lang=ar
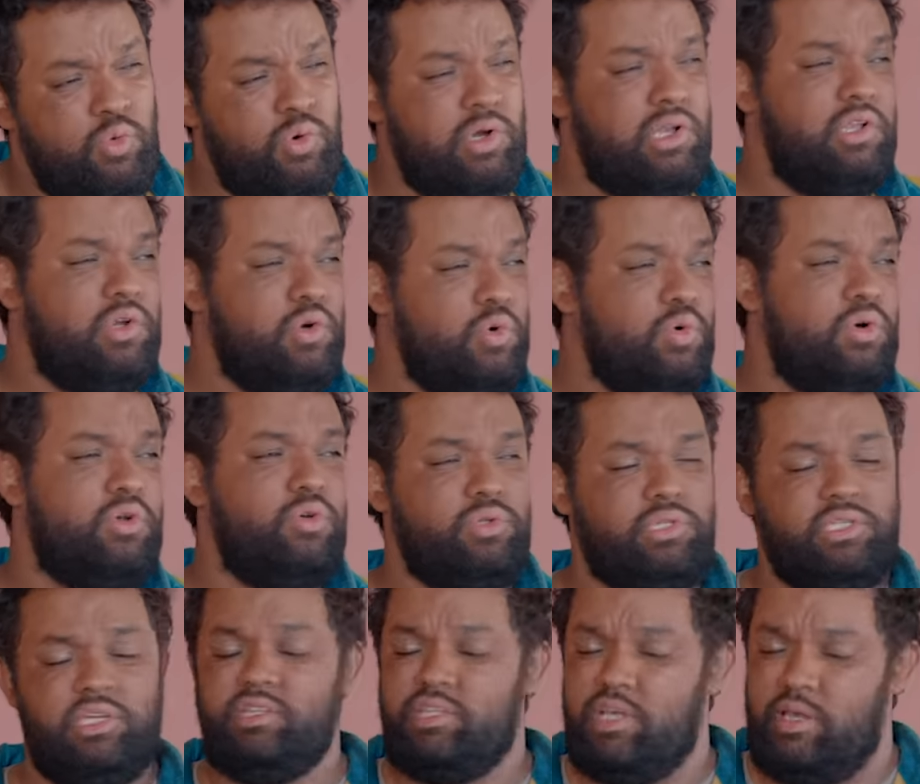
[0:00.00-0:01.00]
هو الاول
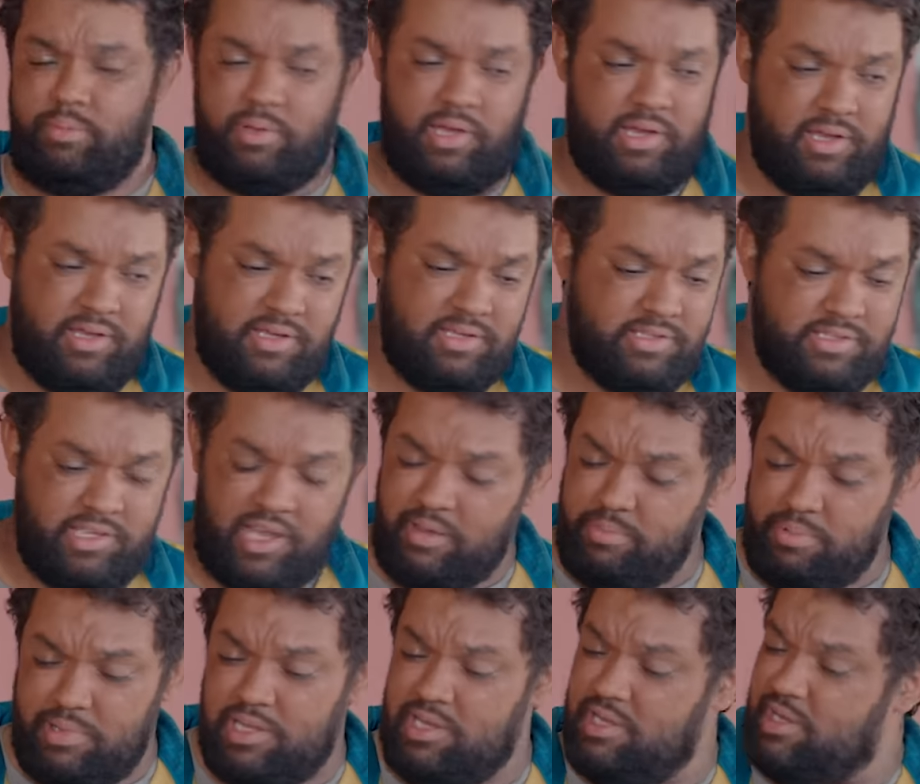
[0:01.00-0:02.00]
وتتابعه الساعه
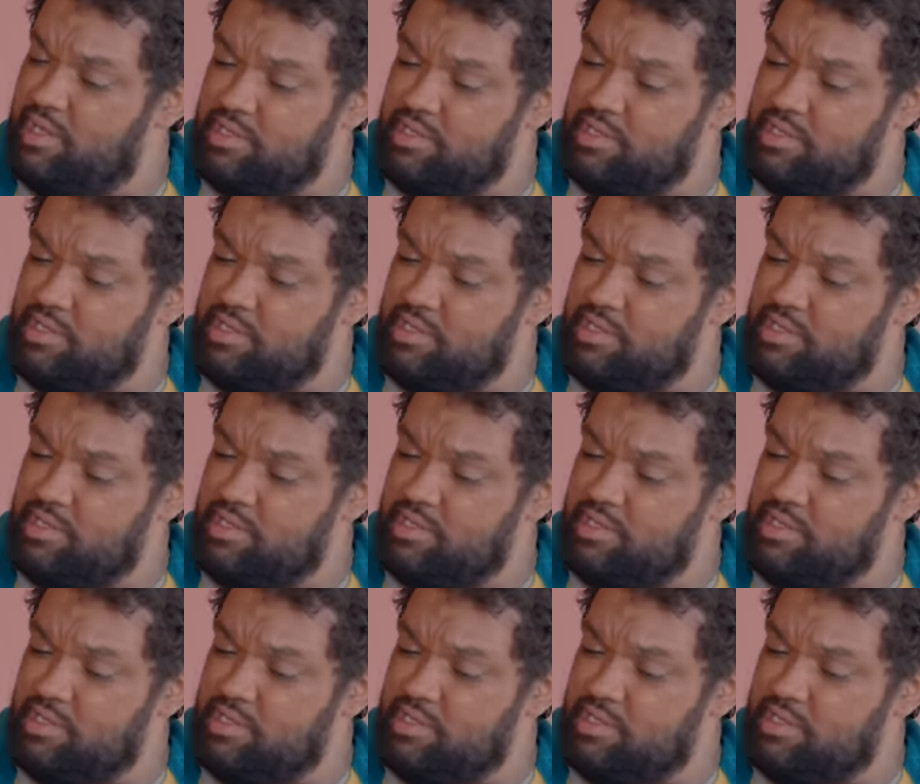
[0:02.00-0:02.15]
بان لي